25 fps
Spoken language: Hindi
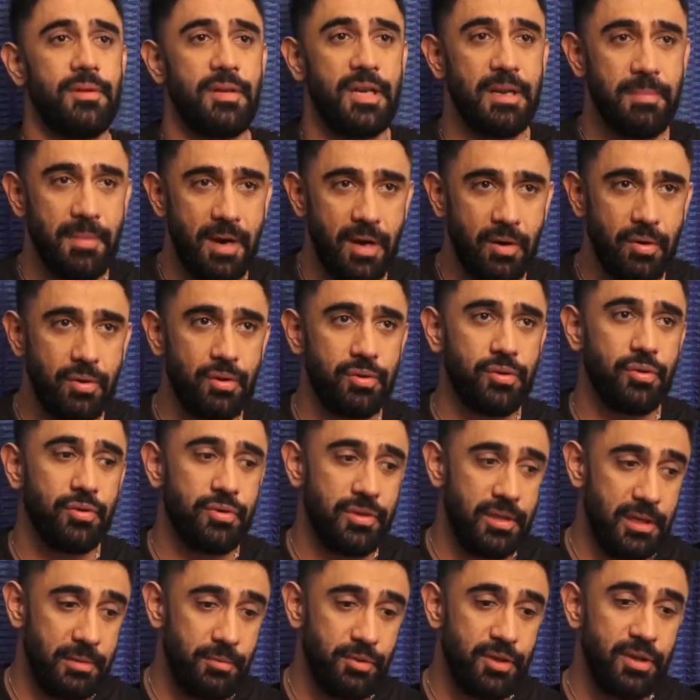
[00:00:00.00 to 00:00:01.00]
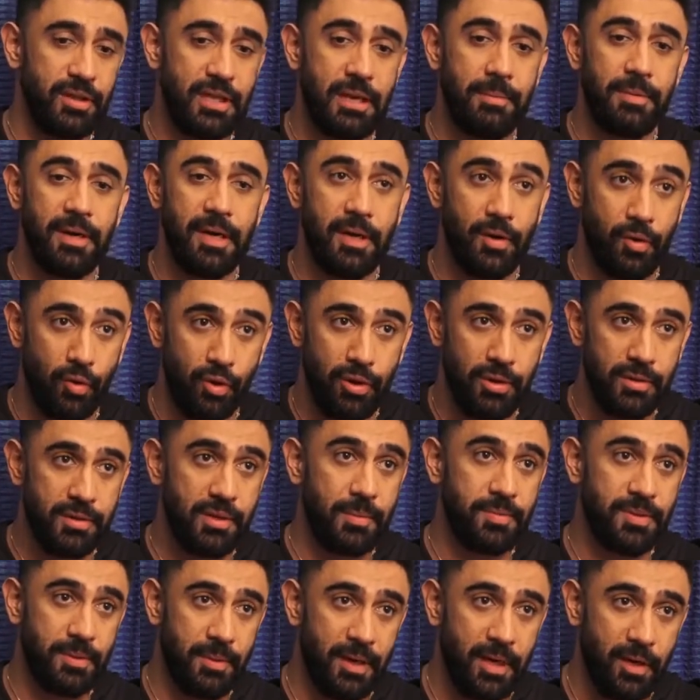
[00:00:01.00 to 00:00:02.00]
रीमा को जो उसने मुझे इतना बड़ा रोल
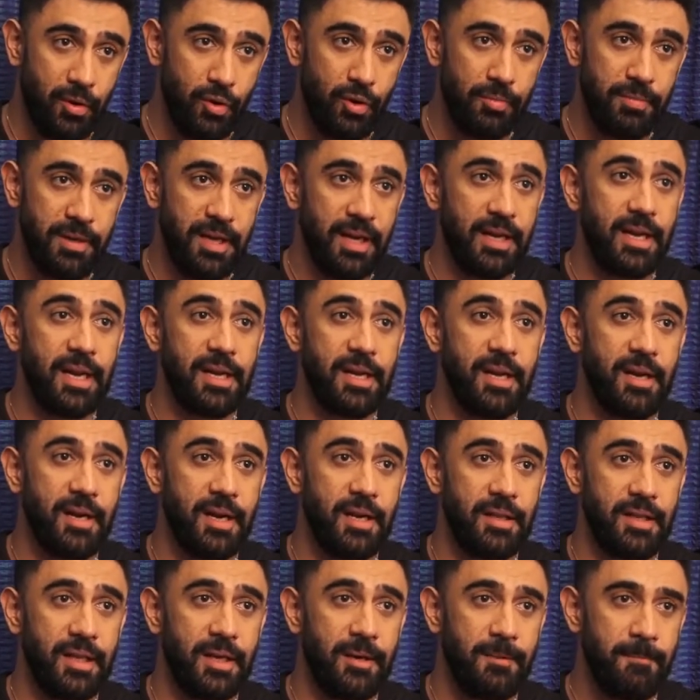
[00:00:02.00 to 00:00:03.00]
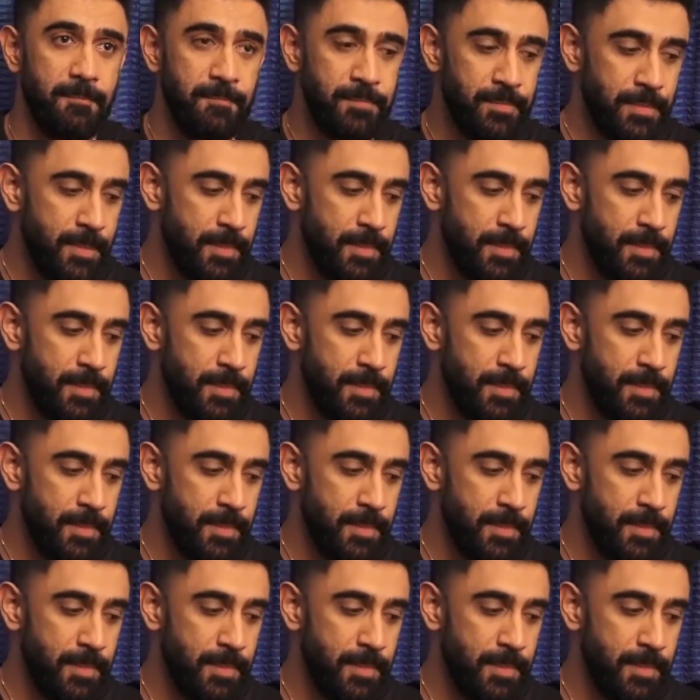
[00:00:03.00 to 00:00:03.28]
सबसे बड़ा रोल मेरे करियर का दिया